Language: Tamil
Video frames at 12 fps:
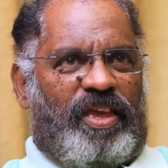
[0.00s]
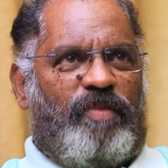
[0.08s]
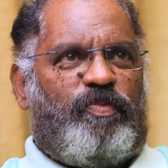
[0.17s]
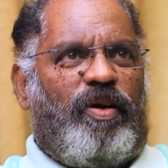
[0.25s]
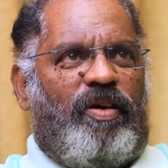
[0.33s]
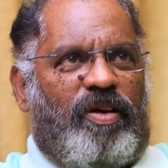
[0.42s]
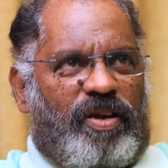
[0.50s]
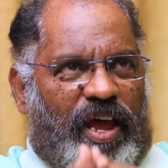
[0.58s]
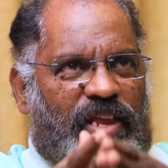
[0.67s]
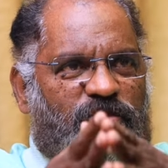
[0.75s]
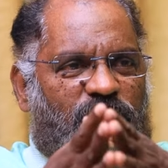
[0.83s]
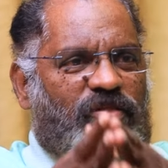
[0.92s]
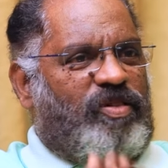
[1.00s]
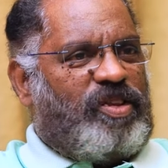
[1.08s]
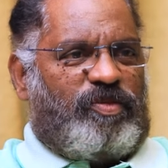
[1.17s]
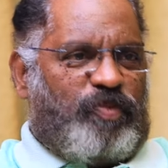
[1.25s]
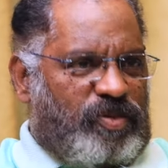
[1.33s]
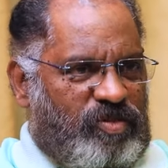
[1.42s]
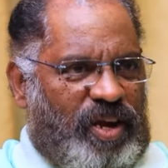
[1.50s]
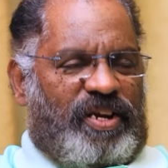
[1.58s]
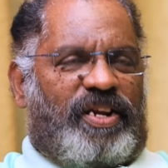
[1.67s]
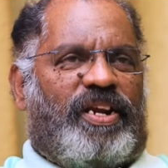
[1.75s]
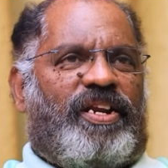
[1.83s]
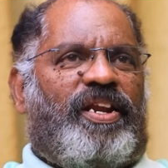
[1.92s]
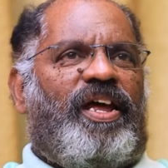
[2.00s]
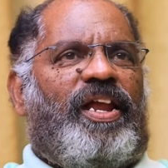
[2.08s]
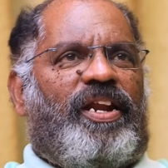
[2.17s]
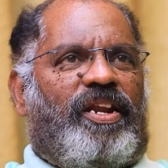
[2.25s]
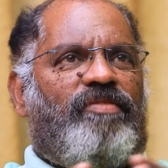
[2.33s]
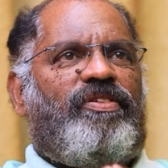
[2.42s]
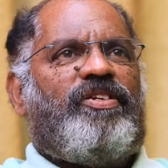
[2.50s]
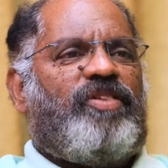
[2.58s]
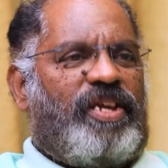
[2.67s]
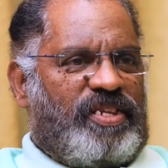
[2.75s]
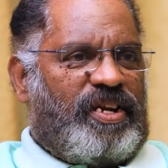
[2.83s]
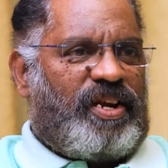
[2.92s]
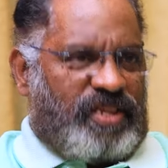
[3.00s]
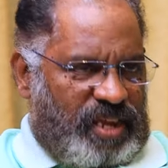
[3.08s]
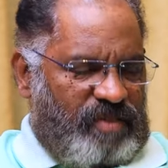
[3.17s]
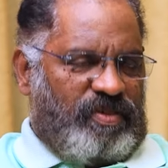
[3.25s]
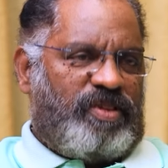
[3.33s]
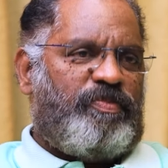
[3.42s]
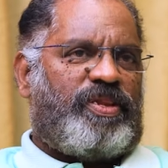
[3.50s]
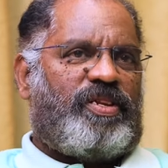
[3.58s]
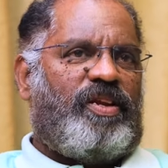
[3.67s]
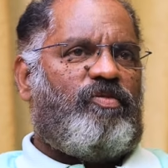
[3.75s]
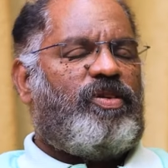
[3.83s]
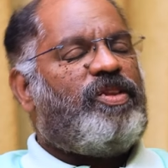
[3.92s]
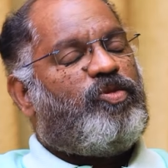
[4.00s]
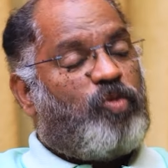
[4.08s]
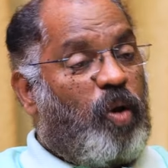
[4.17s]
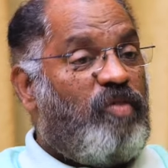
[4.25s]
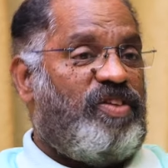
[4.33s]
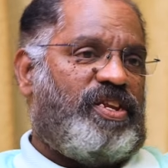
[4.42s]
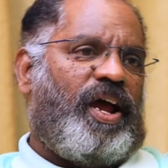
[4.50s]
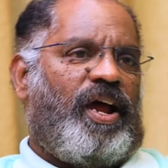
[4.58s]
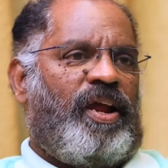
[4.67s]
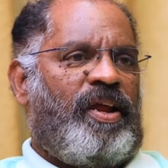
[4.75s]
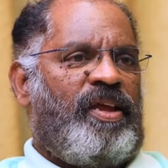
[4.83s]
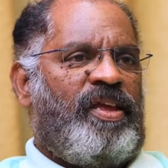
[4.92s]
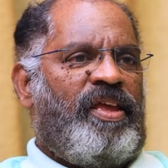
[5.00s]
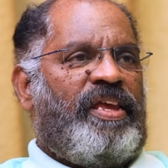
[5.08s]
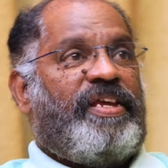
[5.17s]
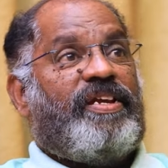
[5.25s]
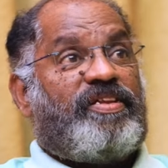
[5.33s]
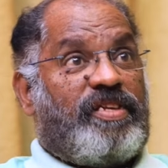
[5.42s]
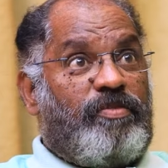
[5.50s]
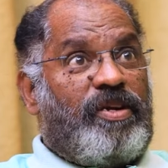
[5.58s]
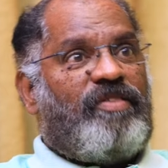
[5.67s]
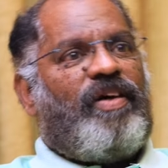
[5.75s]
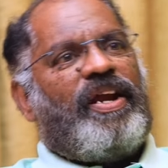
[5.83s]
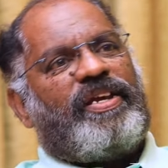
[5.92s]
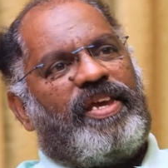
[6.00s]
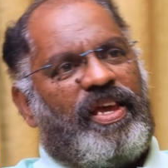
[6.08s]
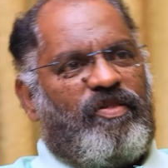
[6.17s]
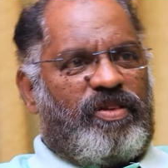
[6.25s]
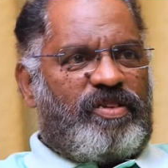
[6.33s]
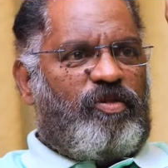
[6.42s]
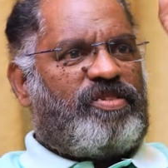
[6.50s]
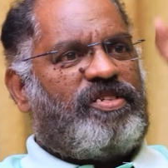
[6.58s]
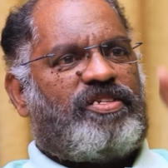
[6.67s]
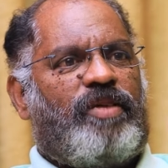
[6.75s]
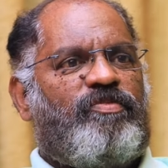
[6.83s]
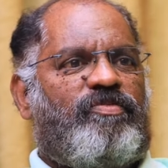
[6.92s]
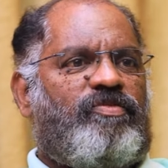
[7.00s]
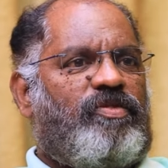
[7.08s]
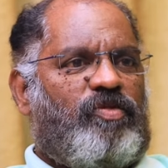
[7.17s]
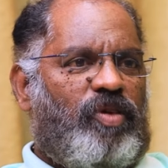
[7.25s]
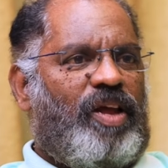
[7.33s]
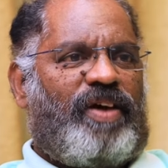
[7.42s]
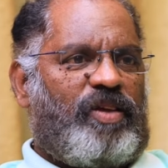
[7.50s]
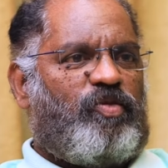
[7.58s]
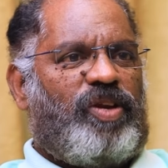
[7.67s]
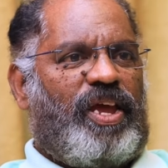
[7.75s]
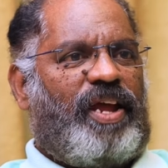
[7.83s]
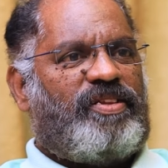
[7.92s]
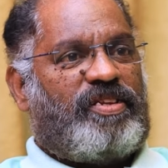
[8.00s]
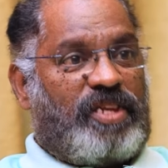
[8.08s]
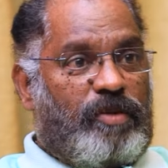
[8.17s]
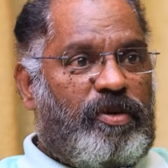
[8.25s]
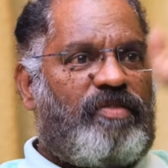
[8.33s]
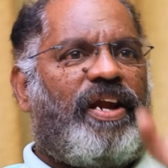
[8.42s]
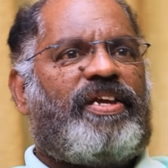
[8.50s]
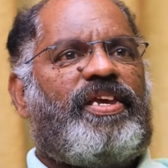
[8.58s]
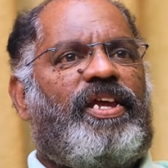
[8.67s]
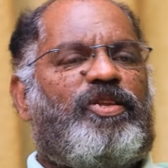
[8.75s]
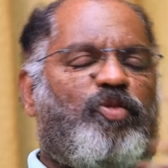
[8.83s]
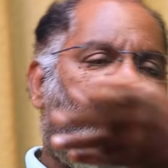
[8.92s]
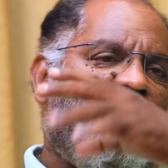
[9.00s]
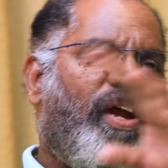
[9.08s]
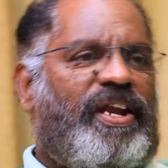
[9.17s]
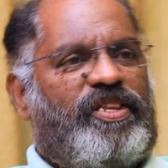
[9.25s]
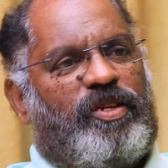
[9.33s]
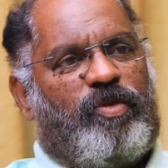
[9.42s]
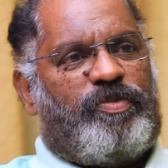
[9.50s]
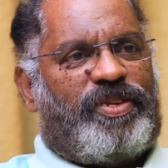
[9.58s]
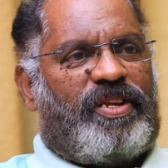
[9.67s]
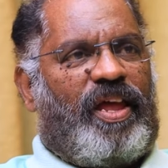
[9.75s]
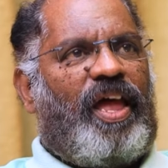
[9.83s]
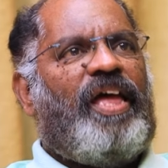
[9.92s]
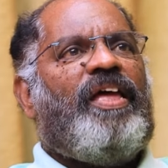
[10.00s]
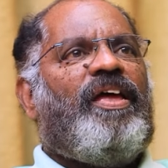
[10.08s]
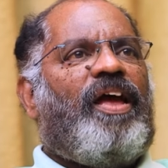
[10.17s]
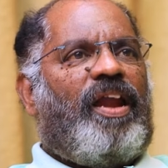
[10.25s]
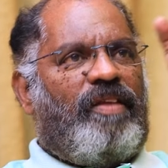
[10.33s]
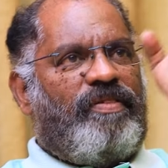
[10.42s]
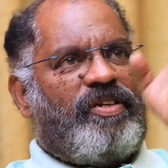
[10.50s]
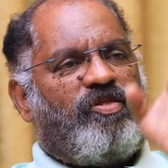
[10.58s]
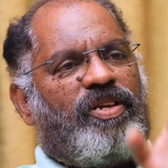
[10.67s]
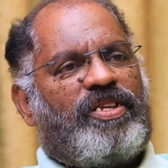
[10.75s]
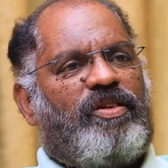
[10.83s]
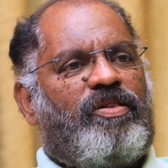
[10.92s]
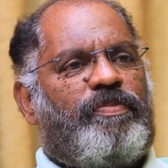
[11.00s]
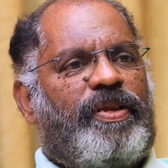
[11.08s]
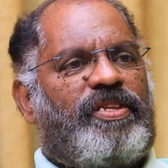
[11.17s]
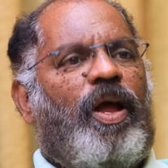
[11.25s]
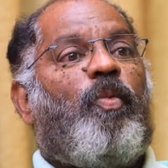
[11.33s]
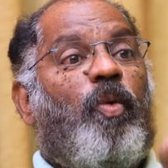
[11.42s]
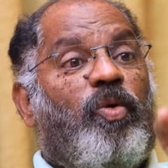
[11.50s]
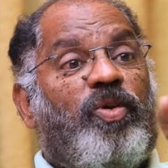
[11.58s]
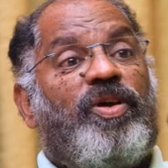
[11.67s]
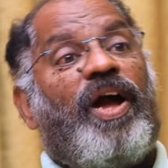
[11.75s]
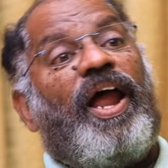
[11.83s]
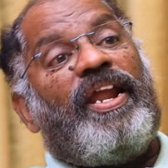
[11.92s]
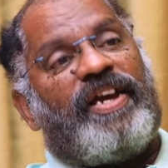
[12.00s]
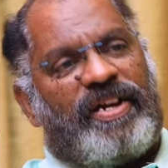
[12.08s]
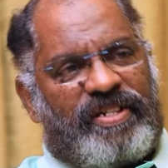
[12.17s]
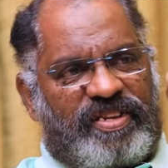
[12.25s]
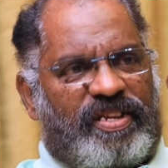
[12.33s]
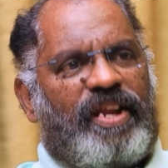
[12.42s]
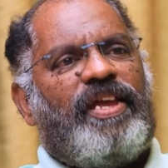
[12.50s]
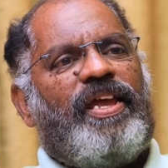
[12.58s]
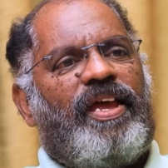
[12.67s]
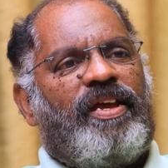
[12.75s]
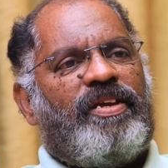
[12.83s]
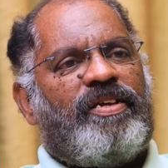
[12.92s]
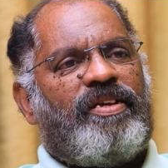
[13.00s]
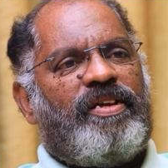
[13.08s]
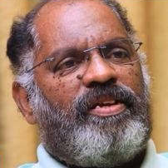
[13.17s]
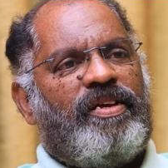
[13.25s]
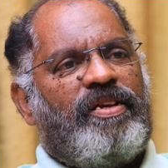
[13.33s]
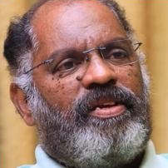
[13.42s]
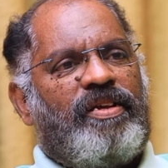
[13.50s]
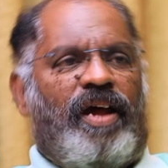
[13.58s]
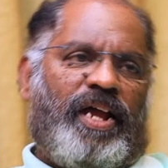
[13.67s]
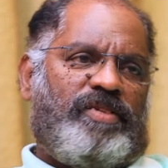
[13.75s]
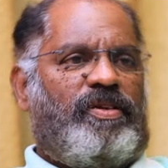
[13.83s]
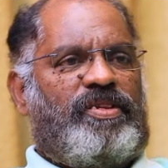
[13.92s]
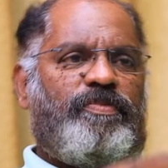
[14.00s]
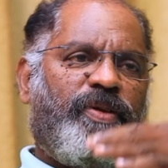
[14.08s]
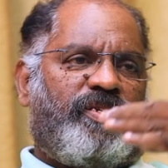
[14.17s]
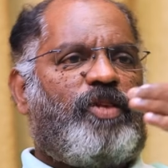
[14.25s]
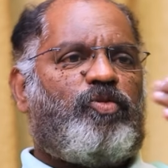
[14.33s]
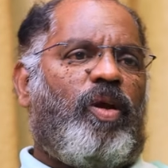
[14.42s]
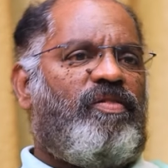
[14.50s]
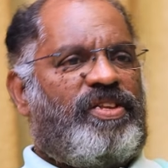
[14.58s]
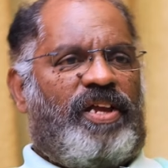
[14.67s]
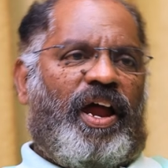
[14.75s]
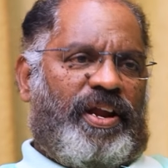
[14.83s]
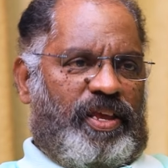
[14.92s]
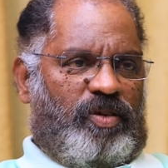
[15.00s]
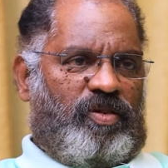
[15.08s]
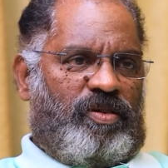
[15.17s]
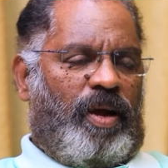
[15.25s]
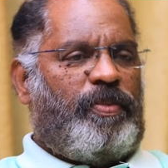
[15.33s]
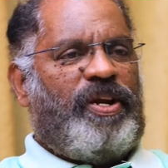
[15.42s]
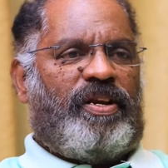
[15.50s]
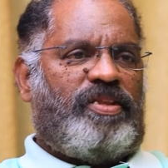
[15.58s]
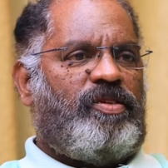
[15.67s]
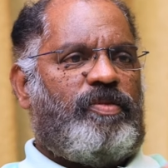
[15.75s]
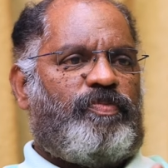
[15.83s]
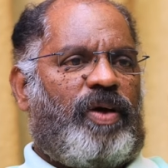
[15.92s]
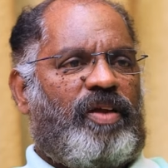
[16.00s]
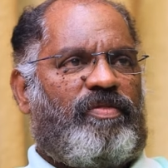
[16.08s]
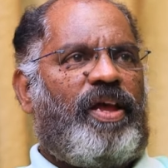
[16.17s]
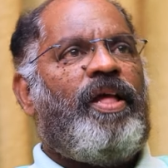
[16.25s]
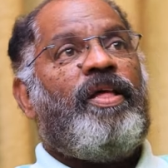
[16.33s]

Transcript: இப்போது நான் சொல்லக்கூடிய பொதுவாக கேட்டிங்கன்னா லிவிங் டுகெதர்ன்றதே வந்து பார்த்தோன்னா ஒரு தோல்வி தான் இங்கே திருமண வாழ்க்கையே ஒரு ஒரு சிஸ்டம்குள்ளே வரக்கூடிய அந்த திருமண வாழ்க்கையே தோல்வி அடையுதுன்னு பார்த்தீங்கன்னா லிவிங் டுகெதர்னு பார்த்தீங்கன்னா ஒரு காலகட்டத்தில் அது வந்து பார்த்தீங்கன்னா தோல்வி தான் அடையும் அப்படின்றது பார்வை